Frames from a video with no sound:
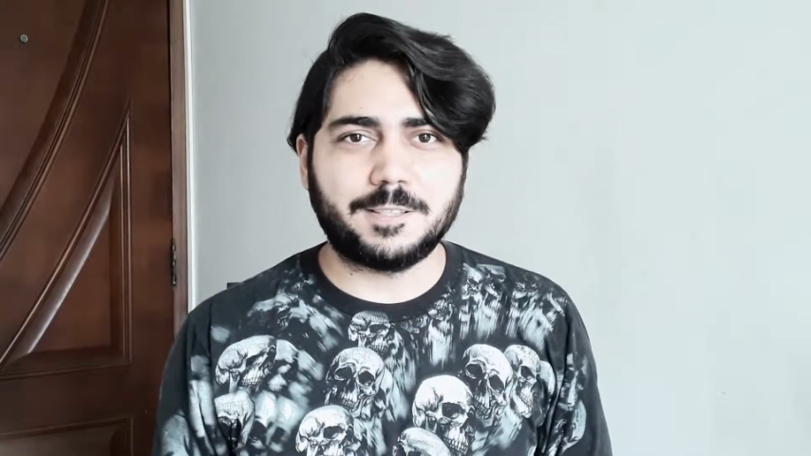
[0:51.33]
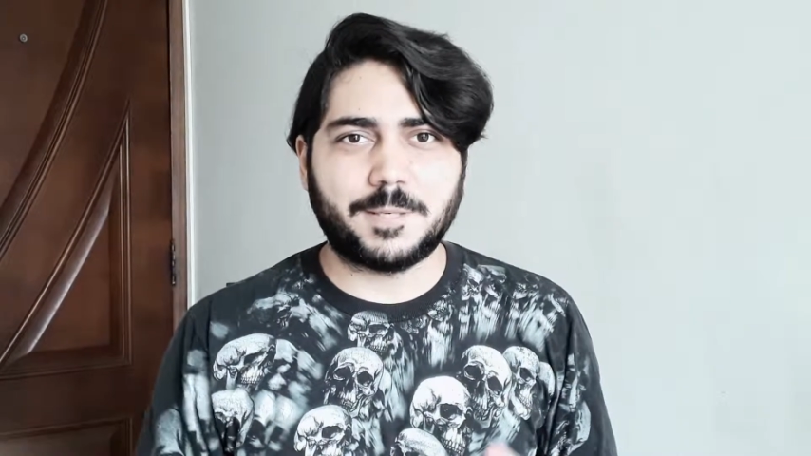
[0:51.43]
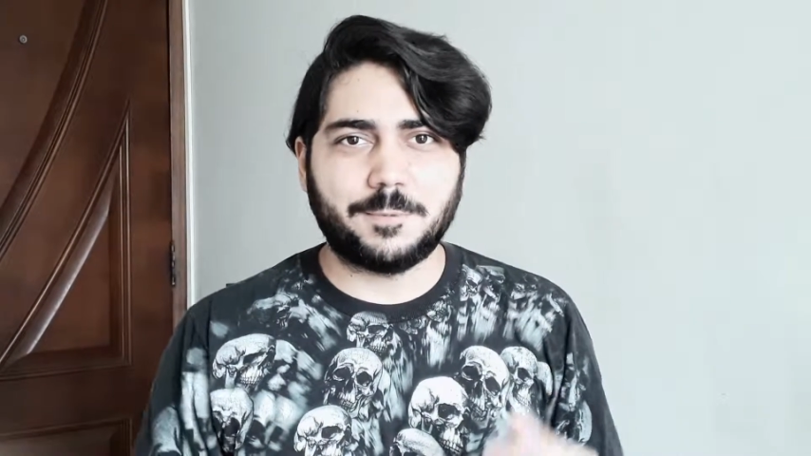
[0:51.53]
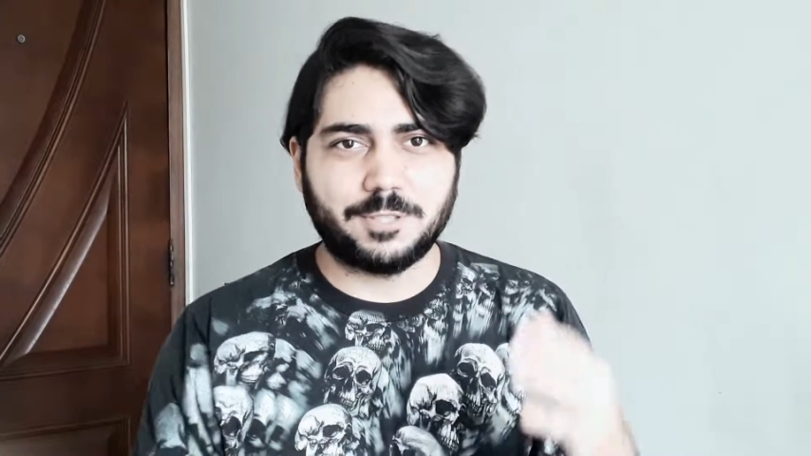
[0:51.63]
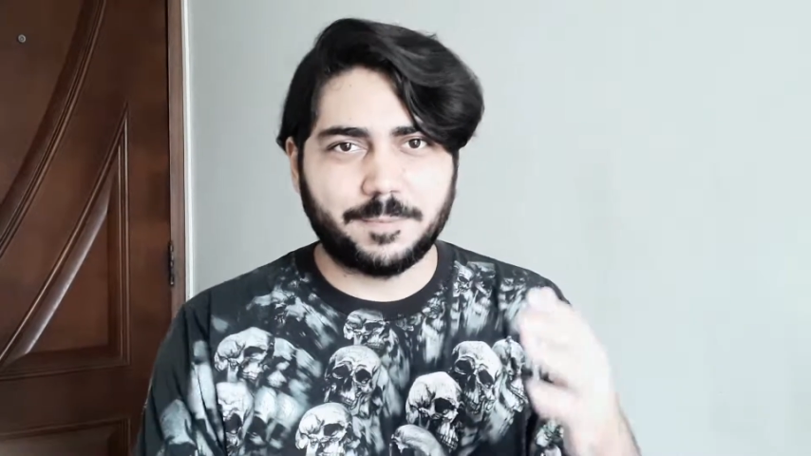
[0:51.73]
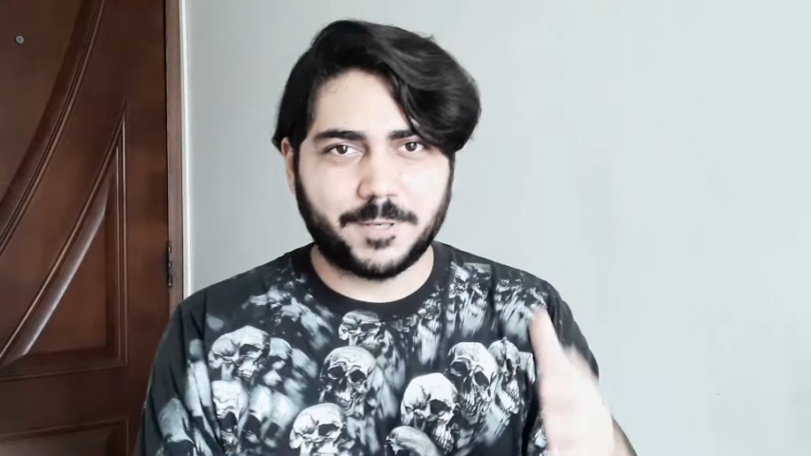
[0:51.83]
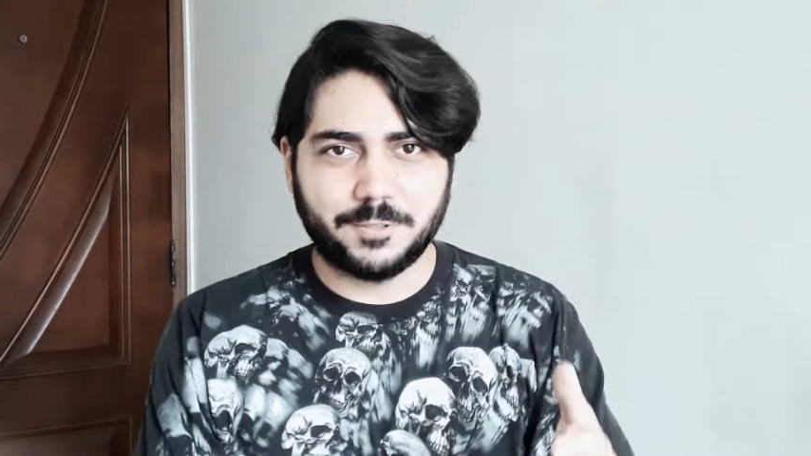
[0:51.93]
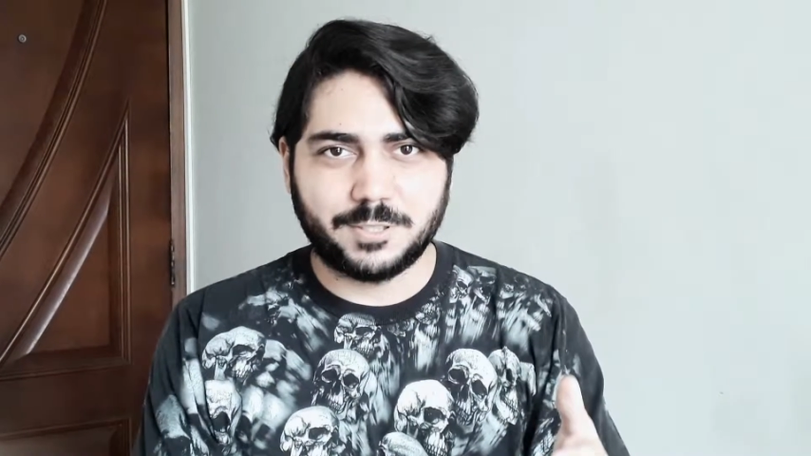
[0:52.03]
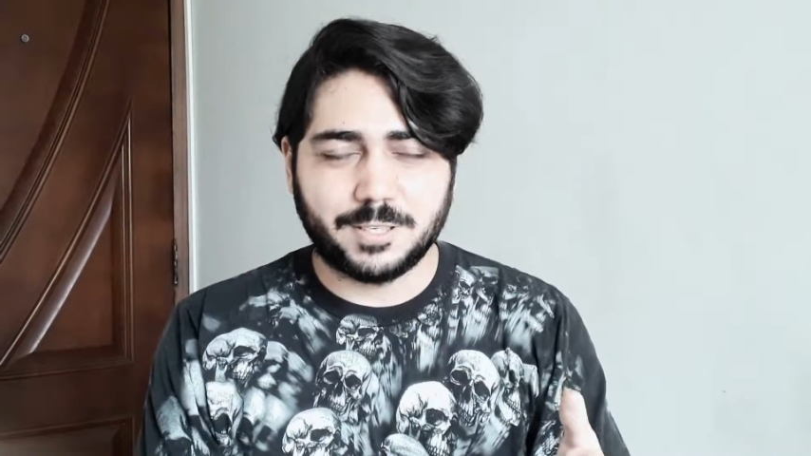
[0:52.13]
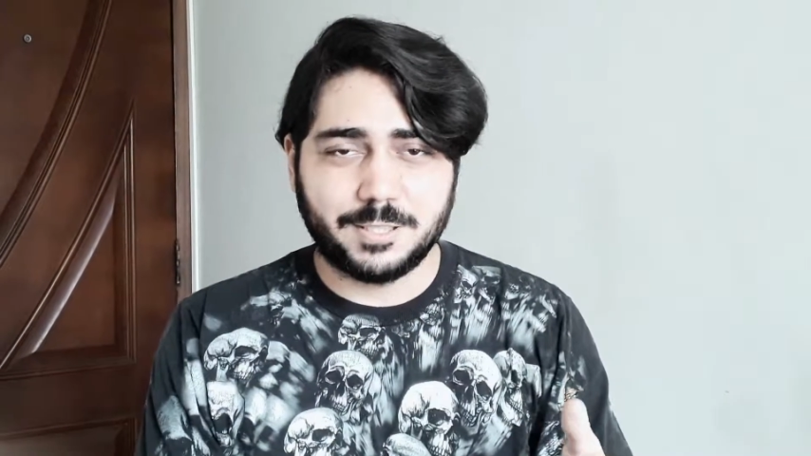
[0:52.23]
para mostrar para
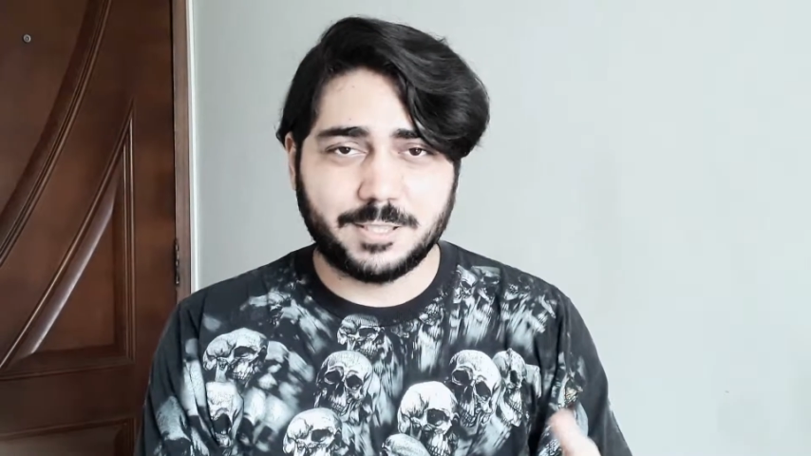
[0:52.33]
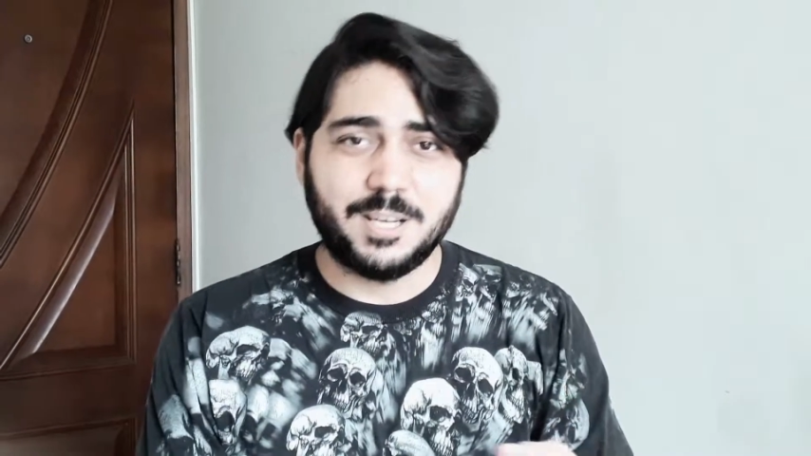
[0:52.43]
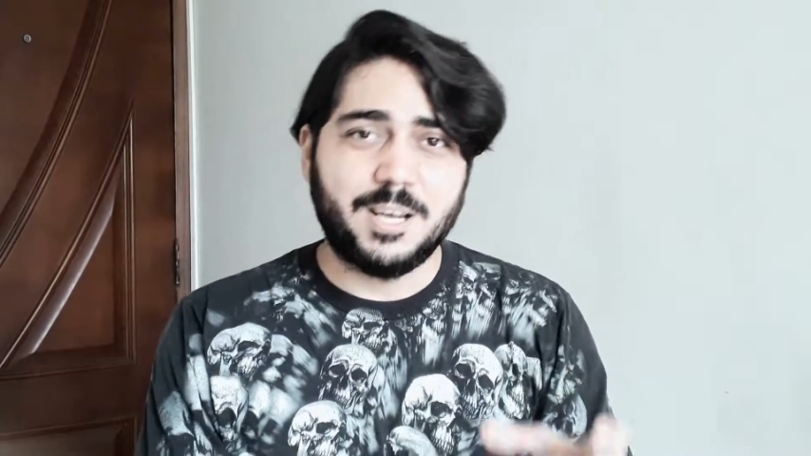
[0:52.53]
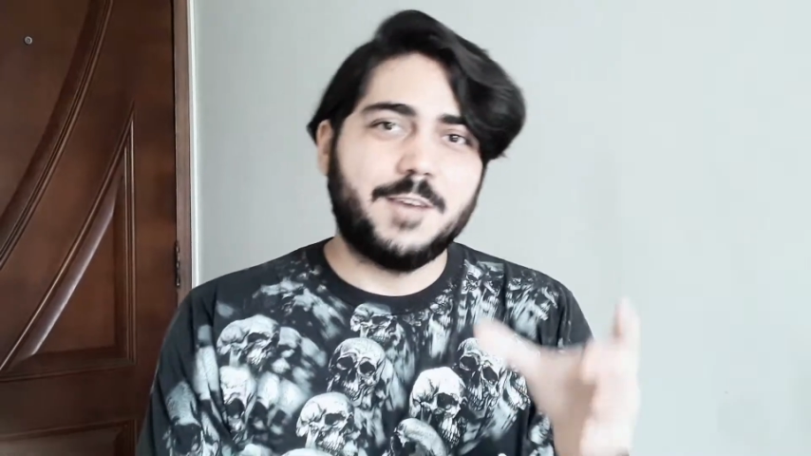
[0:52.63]
vocês.